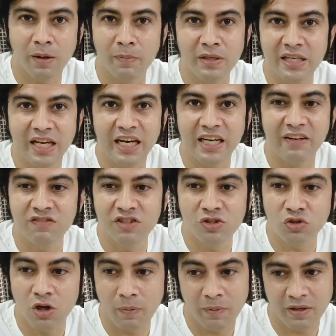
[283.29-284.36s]
कभी नेगेटिव चीज़
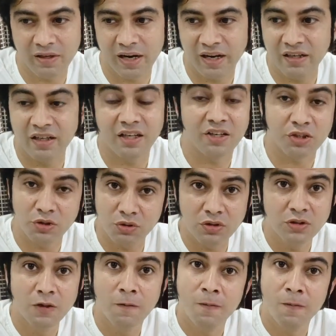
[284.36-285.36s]
को आप अट्रैक्ट कर रहे हो और